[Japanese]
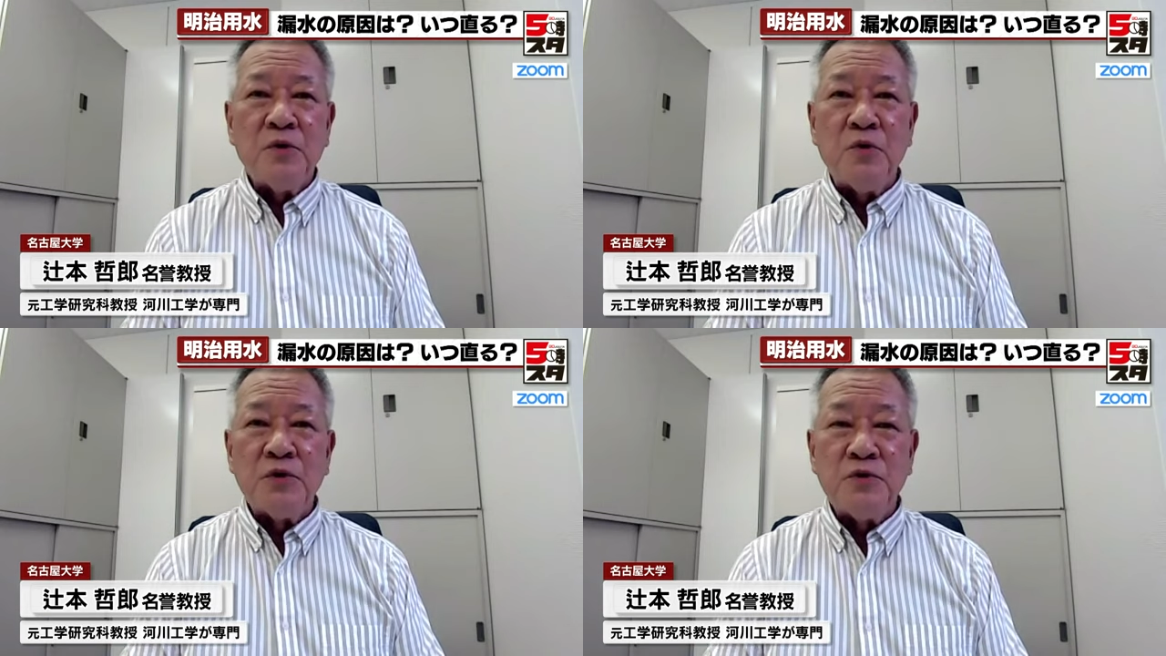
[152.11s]

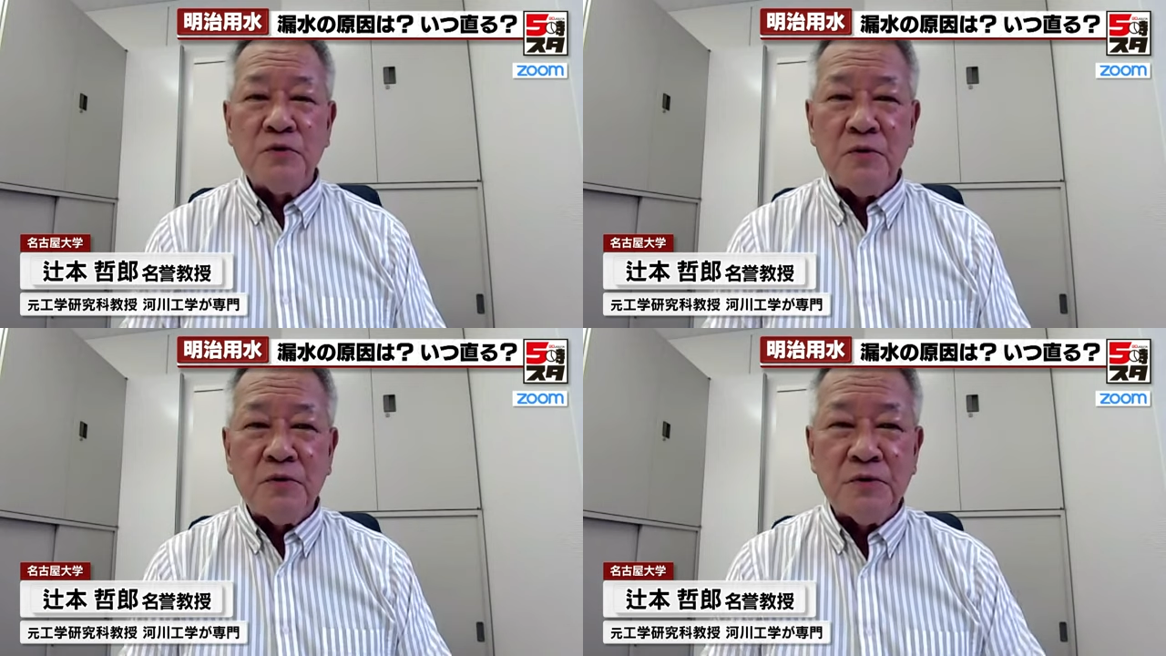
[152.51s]
投
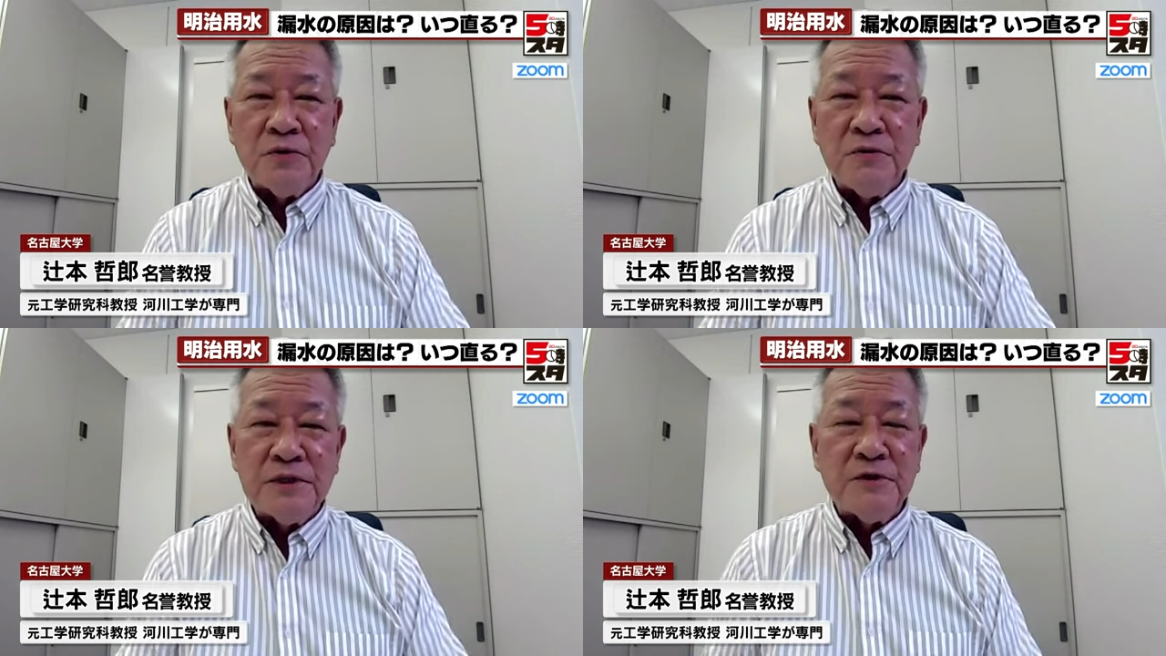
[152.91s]
手口
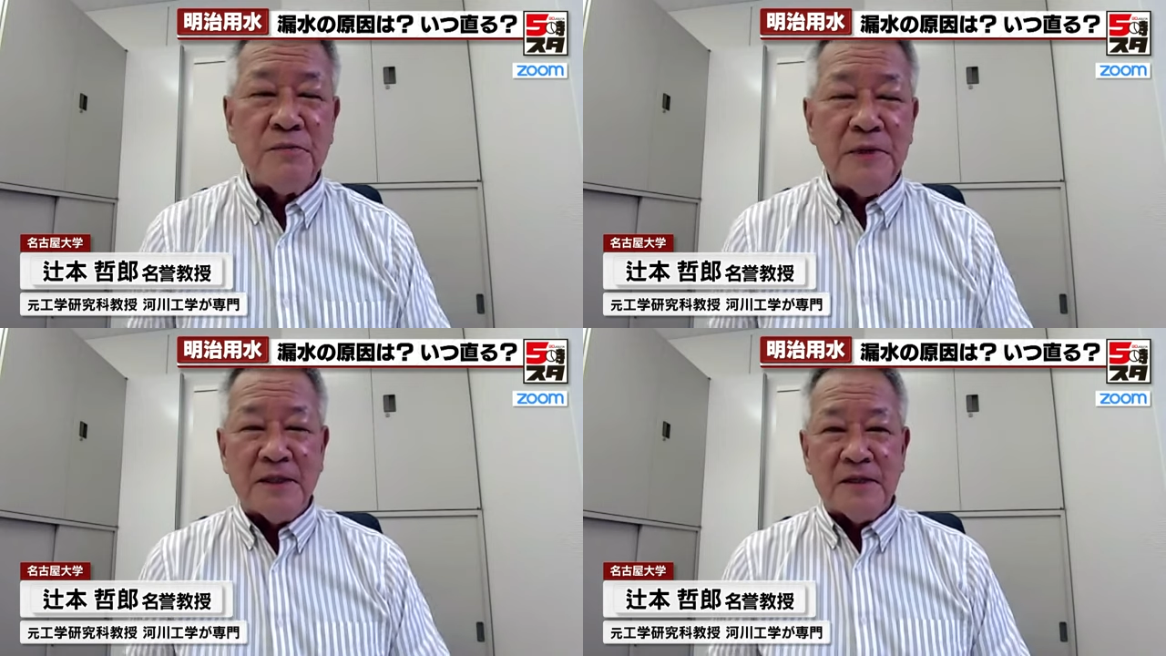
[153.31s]
という仕
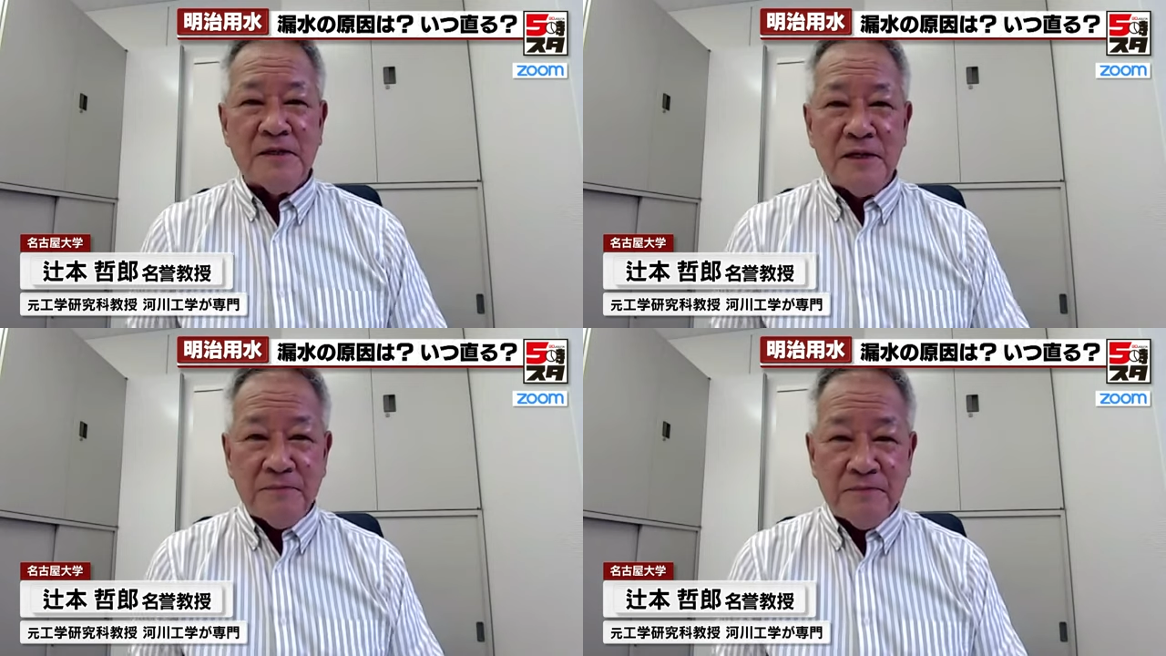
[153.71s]
組みなんで
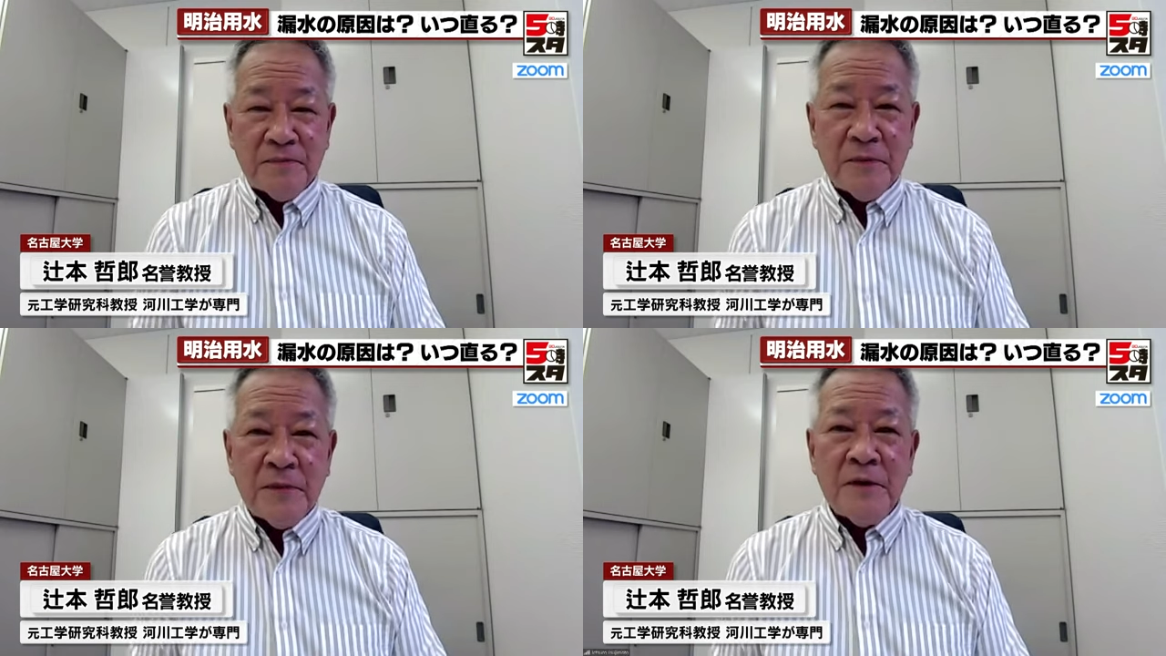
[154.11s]
すね。
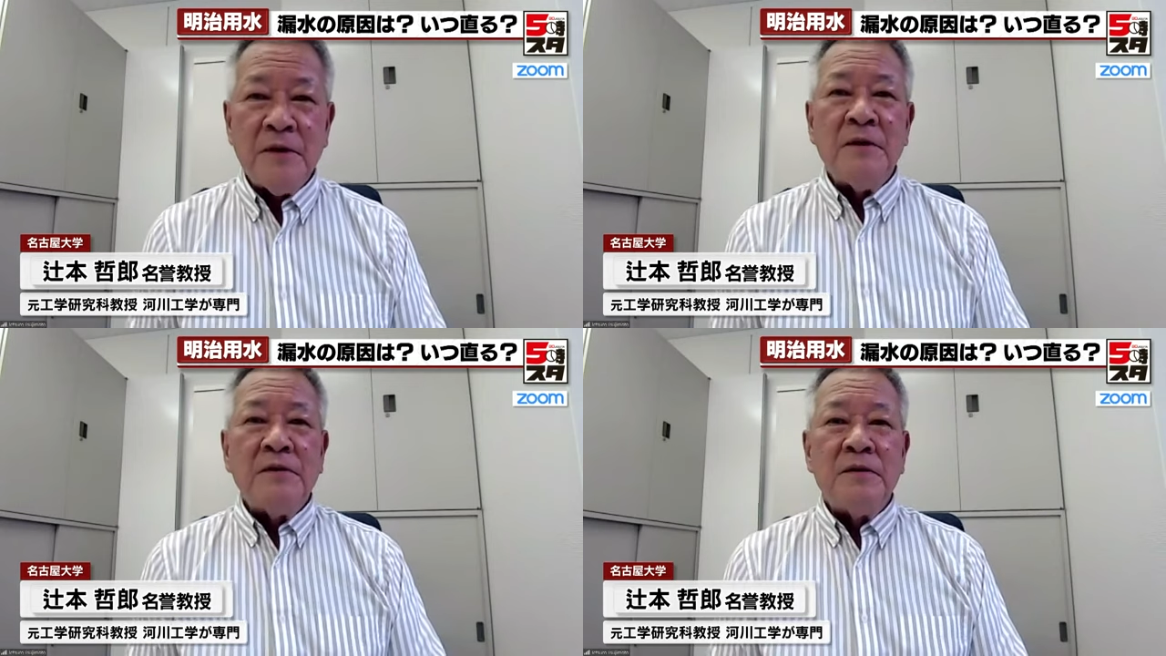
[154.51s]
はい、
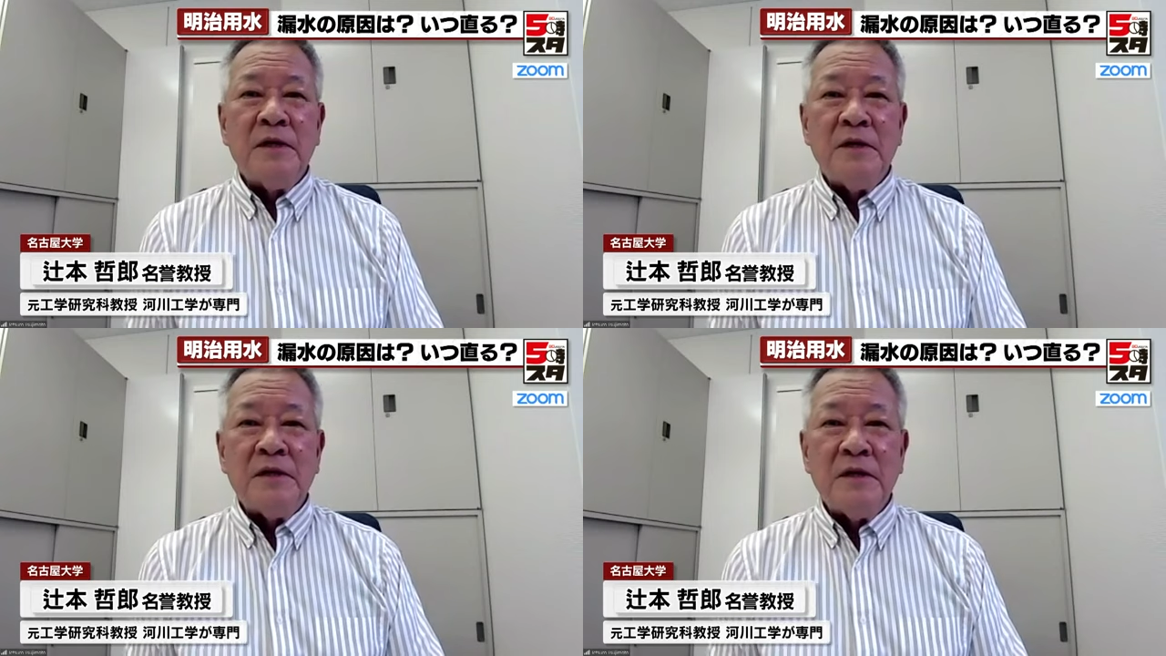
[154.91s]

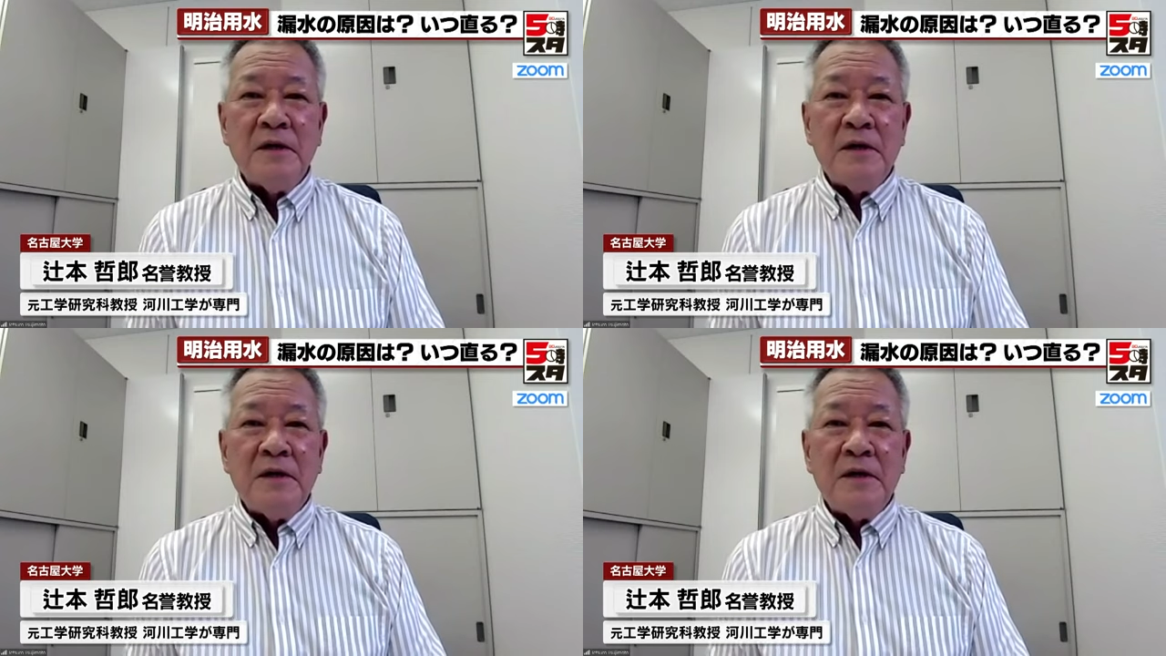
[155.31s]
で